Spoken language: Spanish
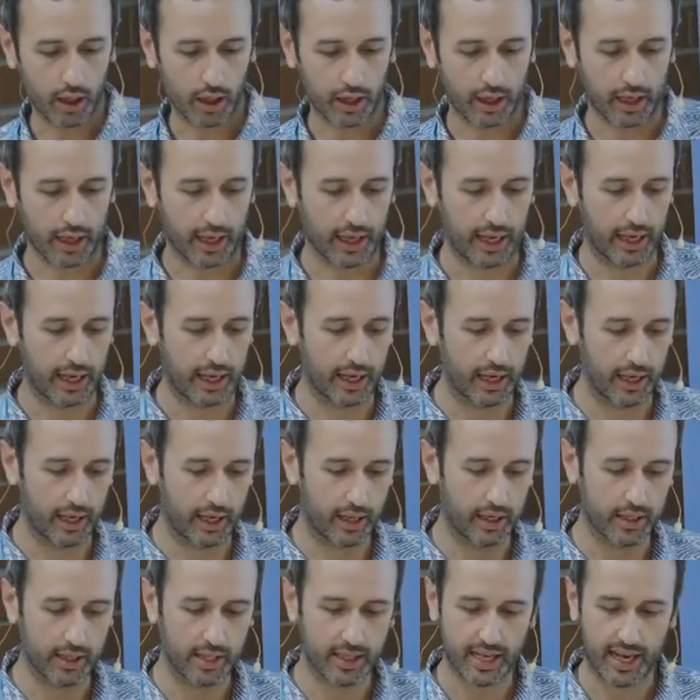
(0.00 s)
que
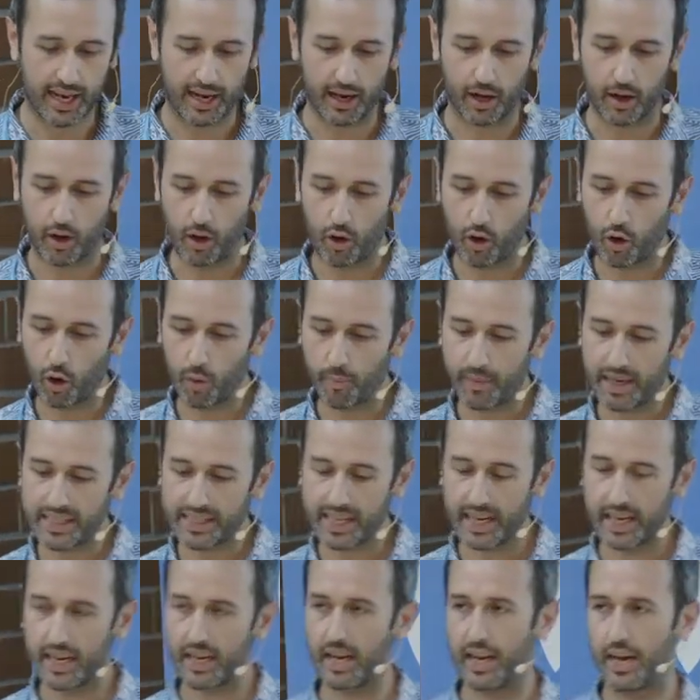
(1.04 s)
sean lo más
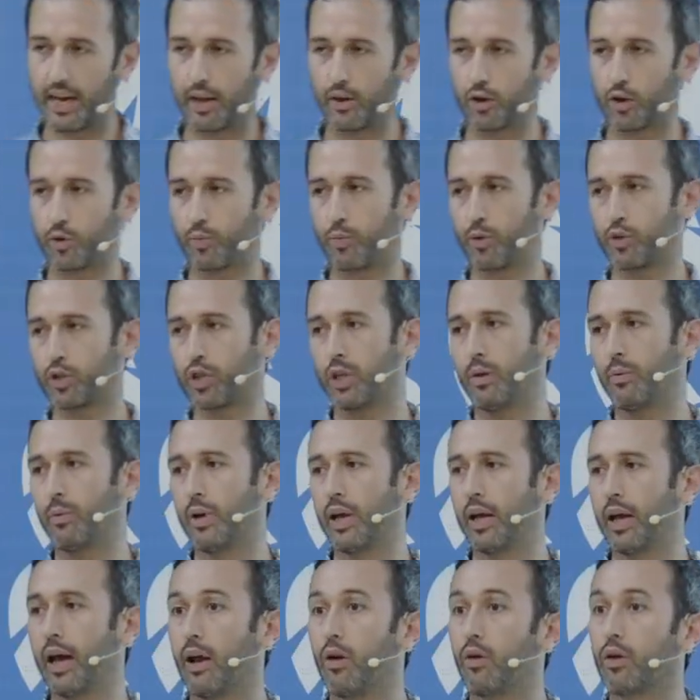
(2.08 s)
alineados
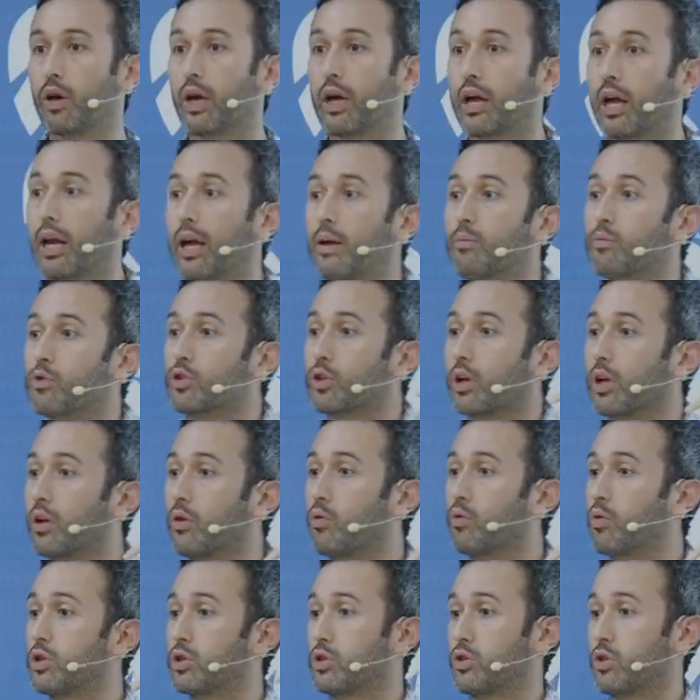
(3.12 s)
posible a lo que creemos que
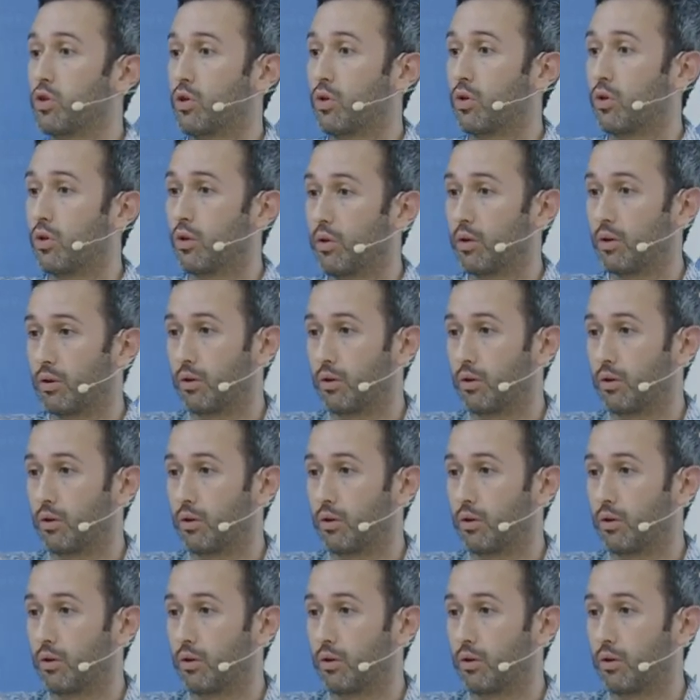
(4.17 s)
nuestro,